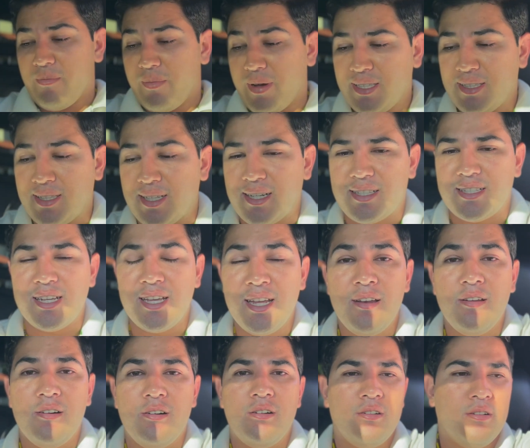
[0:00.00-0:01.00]
Va a estar
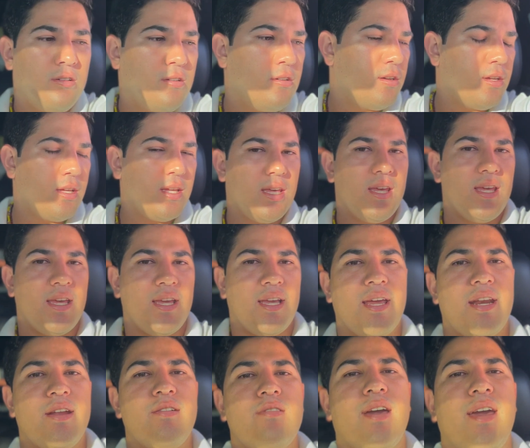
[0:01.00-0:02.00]
chilo Y
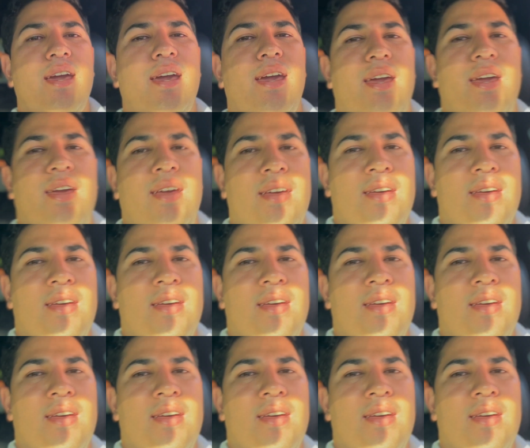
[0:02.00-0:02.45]
creo que